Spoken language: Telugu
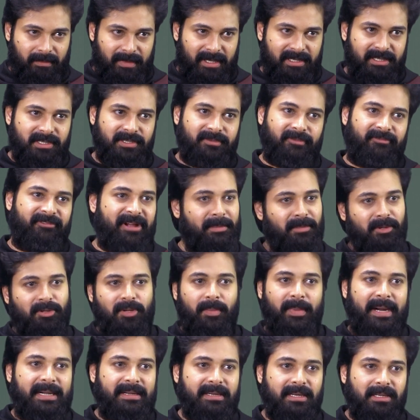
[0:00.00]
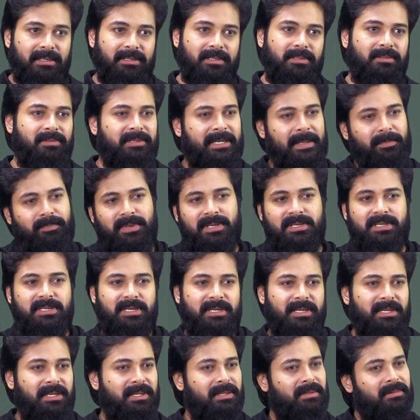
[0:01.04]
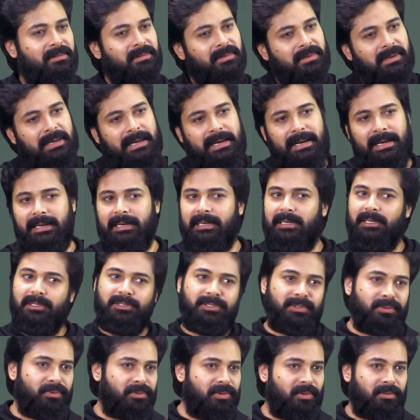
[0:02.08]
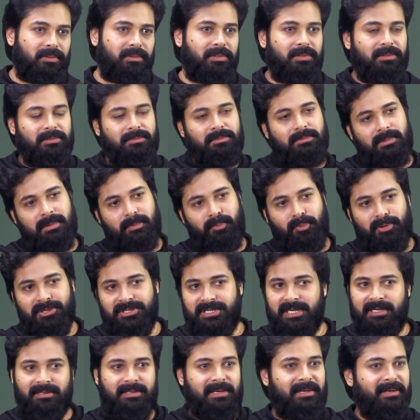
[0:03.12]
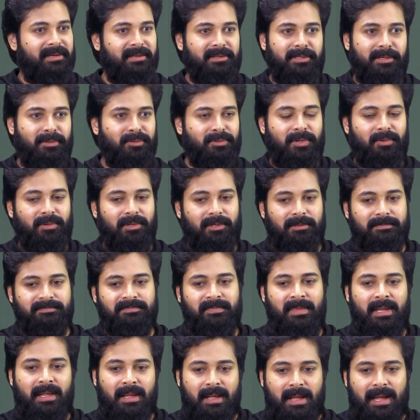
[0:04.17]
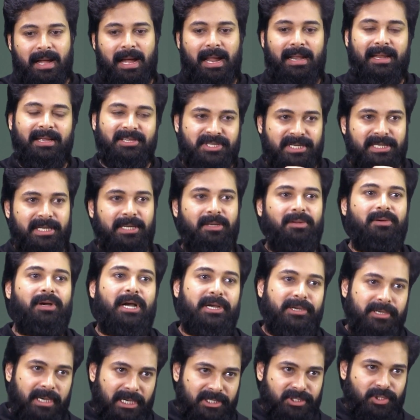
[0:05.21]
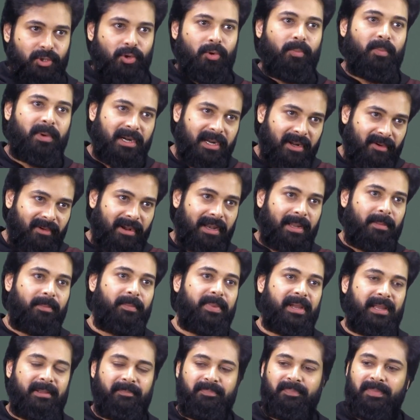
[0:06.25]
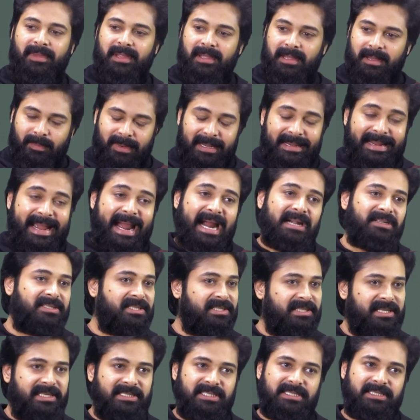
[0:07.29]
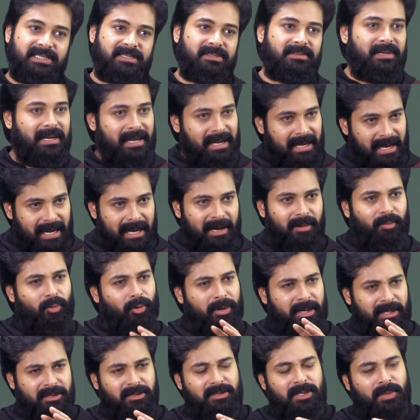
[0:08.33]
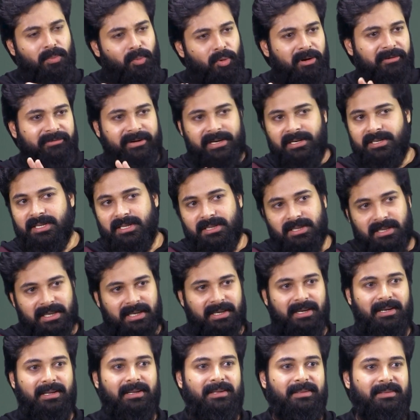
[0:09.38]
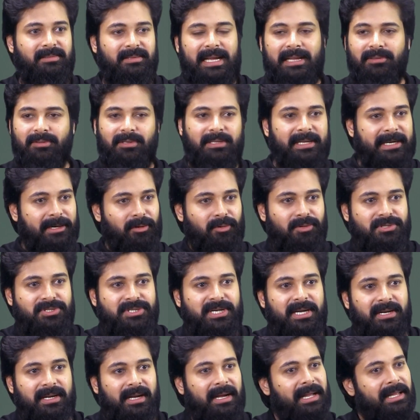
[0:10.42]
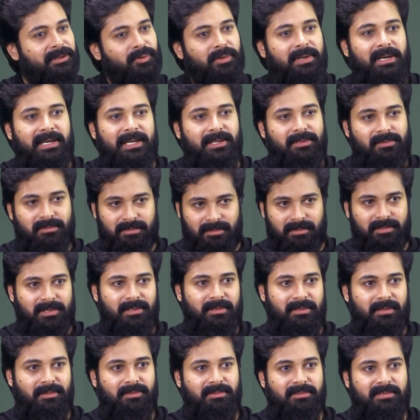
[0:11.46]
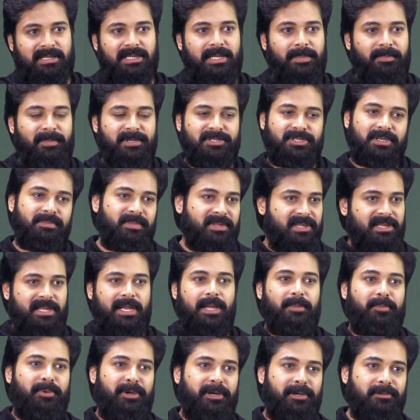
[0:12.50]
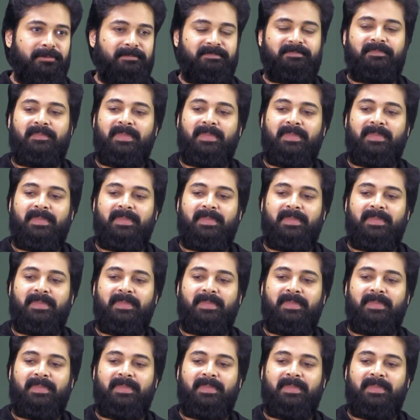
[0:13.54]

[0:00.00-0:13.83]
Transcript: మా ఫ్యామిలీతో బయటకు వెళ్తాను టెంపుల్స్ అని అన్నింటికి తిరుగుతూ ఉంటాం పుణ్యక్షేత్రాలని తిరుగుతూ ఉంటాం అలా చెన్నైలో అశోక్ కుమార్ గారు వాళ్ళ అబ్బాయి మళ్ళీ యాంటనీ ఎడిటర్ ఒక ఇద్దరు ముగ్గురు ఫ్రెండ్స్ వేశారు అక్కడ దాని తర్వాత ఇక్కడికి వచ్చాక అది కూడా లేదు సందీప్ కిషన్ బిజీ అయిపోయాడు